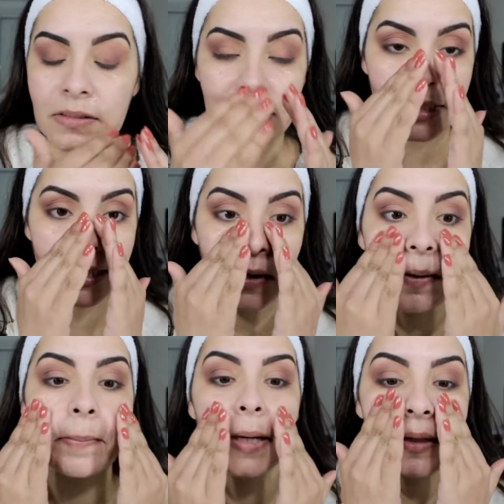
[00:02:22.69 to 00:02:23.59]
Tem que estar tá com
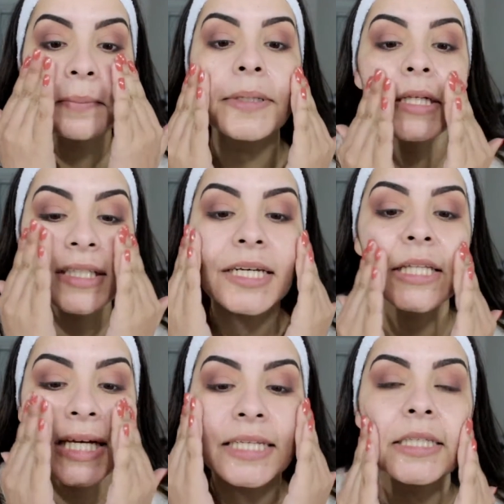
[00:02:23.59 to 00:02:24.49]
a pele bem
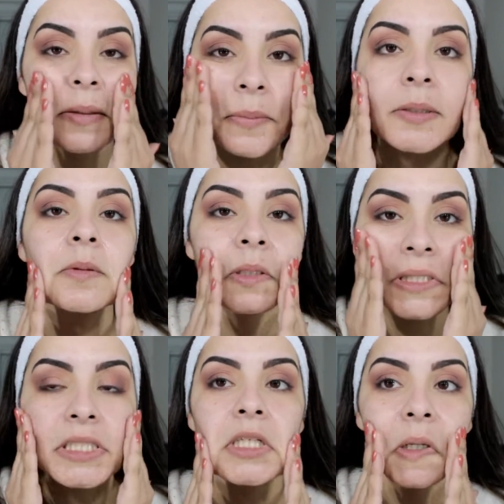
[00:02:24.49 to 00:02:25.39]
hidratada também, porque
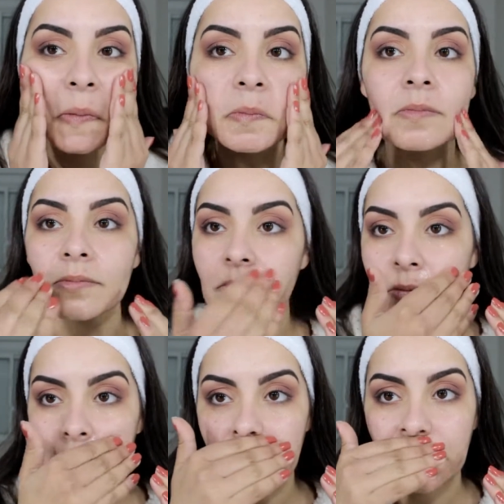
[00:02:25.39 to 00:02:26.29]
senão
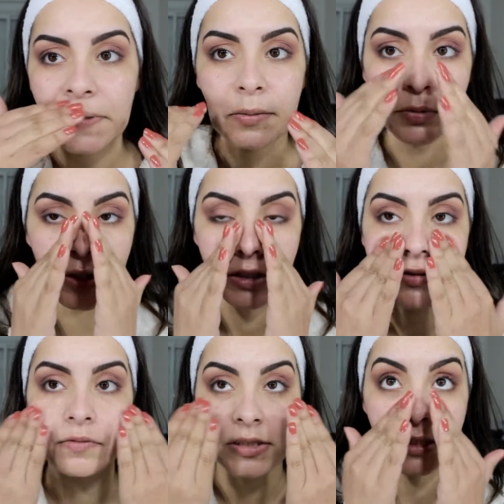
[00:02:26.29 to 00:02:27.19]
não fica
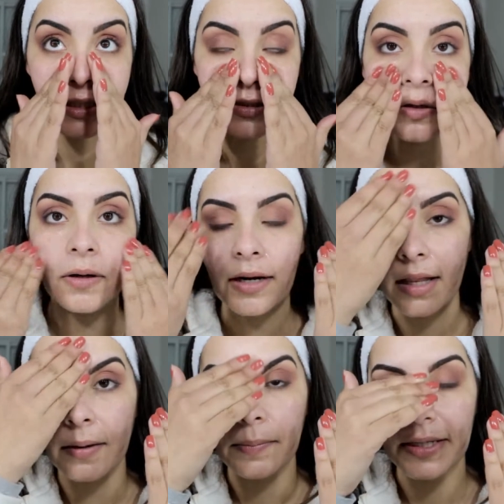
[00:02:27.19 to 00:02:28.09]
bonito você tá só com
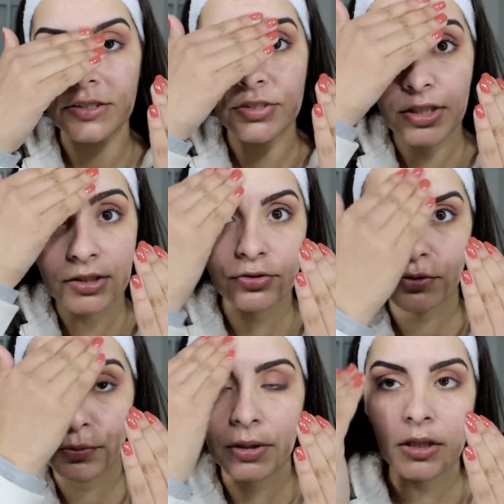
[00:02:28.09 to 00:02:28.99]
aquela pele cheia de
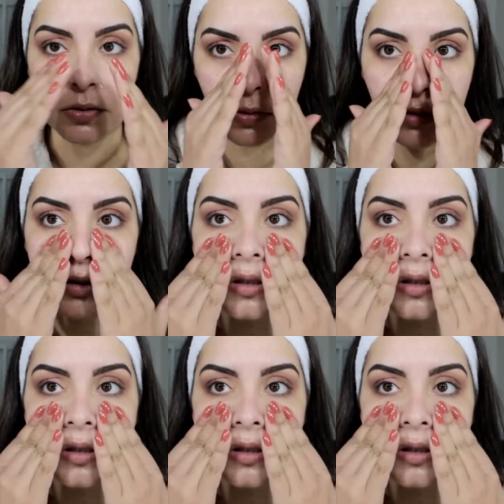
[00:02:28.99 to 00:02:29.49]
iluminador.